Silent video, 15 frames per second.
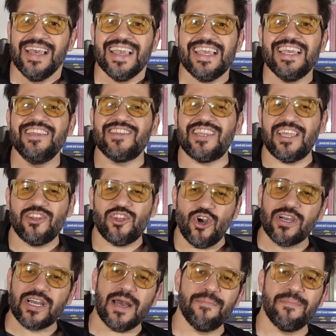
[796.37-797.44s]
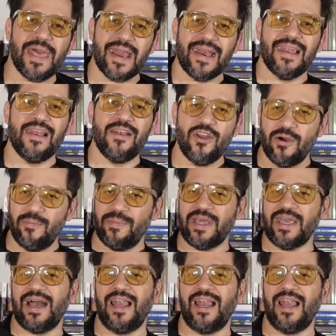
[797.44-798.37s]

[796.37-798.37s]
intentó cambiarle el nombre